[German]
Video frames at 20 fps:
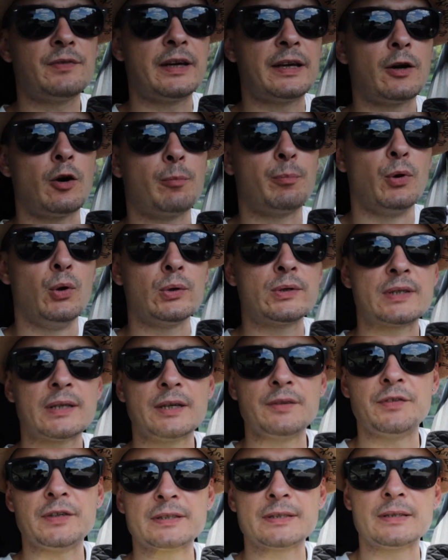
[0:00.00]
Wäre ja auch Blödsinn
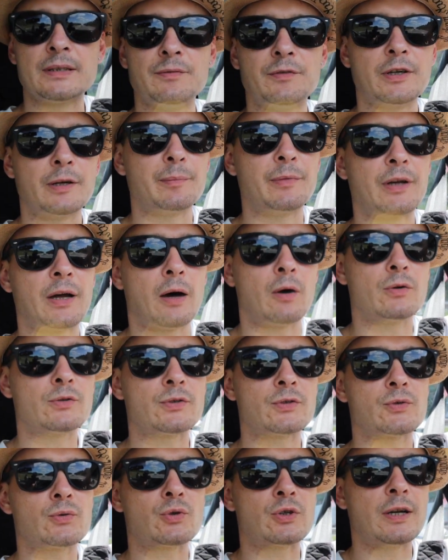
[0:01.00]
gewesen, den wieder mit nach
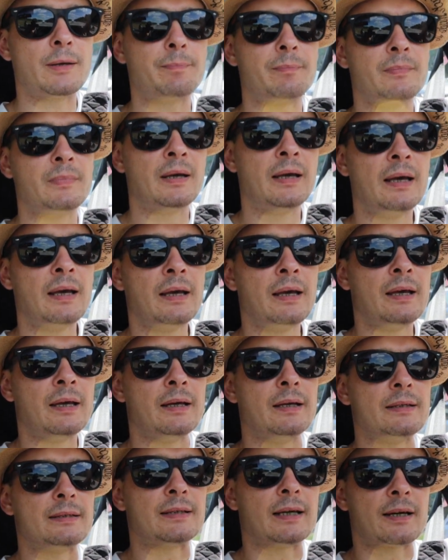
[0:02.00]
Hause zu schleppen.
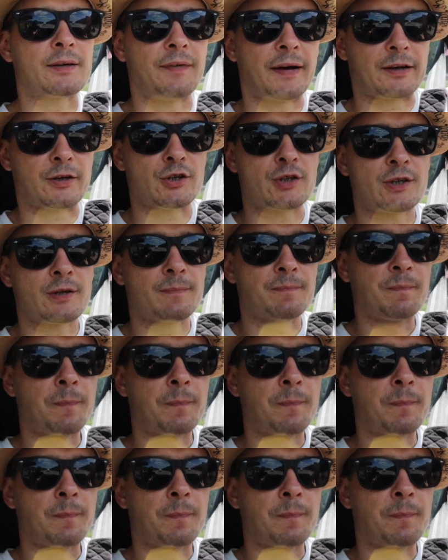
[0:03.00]
Ist ja Quatsch.